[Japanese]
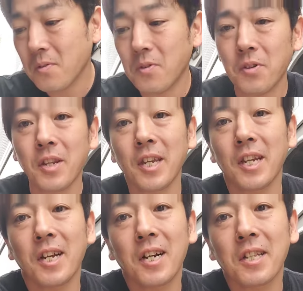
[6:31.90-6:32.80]
こういうね、
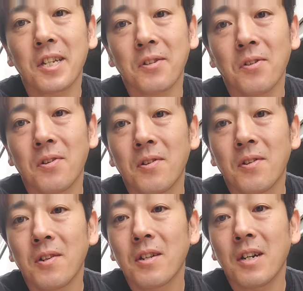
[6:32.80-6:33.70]
平型の、
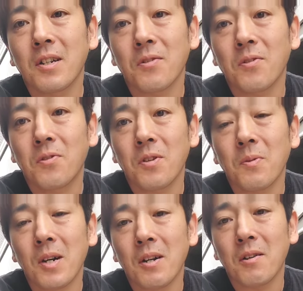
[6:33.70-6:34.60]
あの、これ
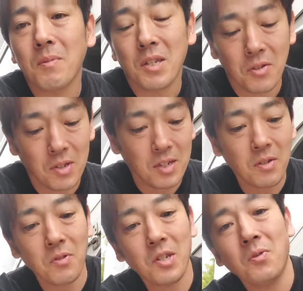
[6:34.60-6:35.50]
はメスなんで
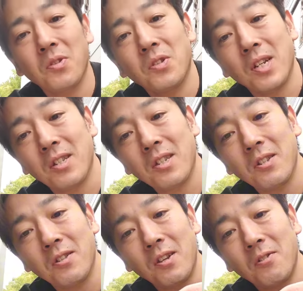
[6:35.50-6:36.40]
す。こっちはオスなんです
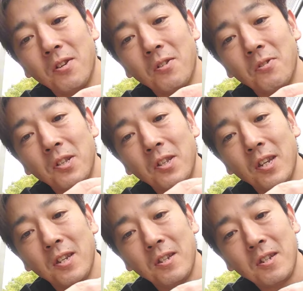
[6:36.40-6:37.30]
けど、ね、これこうやっ
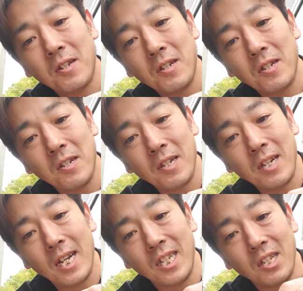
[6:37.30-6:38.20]
て、
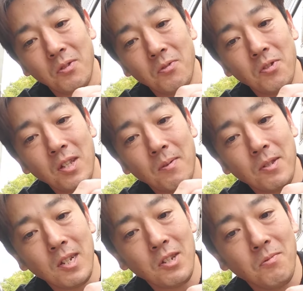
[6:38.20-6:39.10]
ガチッとこう、多分
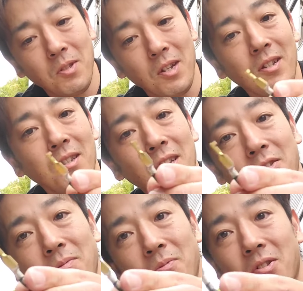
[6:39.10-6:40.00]
差し込むだろう。差
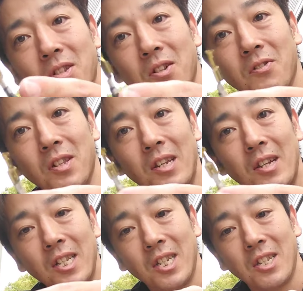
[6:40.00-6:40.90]
し込むんですけど、こうやって、
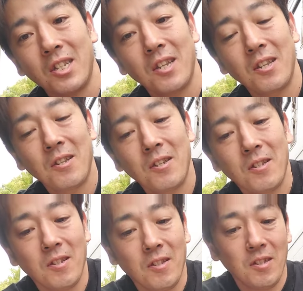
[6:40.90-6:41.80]
ガチッ
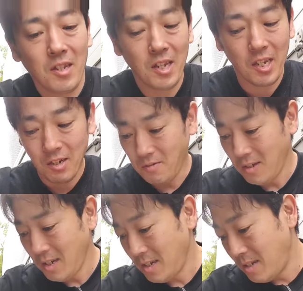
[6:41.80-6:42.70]
て。で、できるん
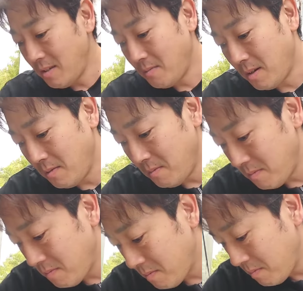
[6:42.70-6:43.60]
で、まあ、
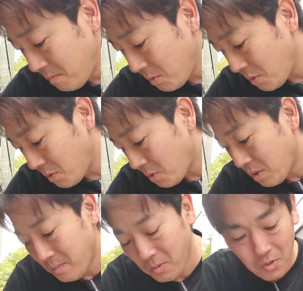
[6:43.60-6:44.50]
持っとる
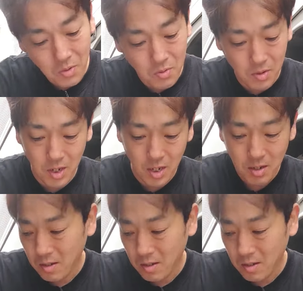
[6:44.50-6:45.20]
のは持っとるんで、